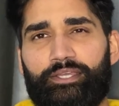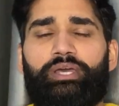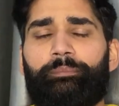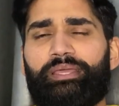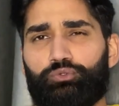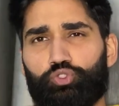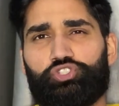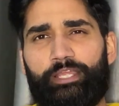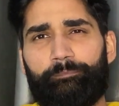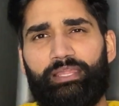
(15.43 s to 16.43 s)
अभी यार कुछ
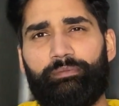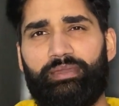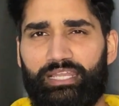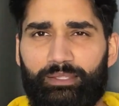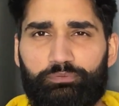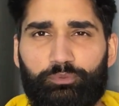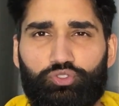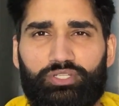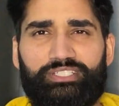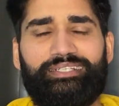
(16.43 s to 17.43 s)
टाइम पहले मेरे लिप्स भी
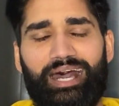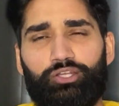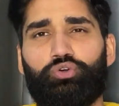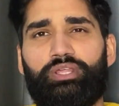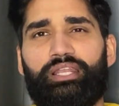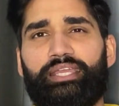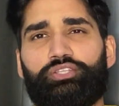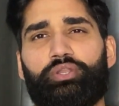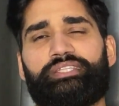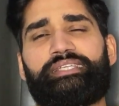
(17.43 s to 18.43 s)
थोड़े से डार्क होने लगे थे
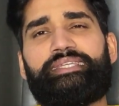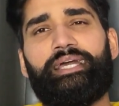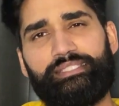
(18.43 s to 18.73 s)
और ऐसी क्या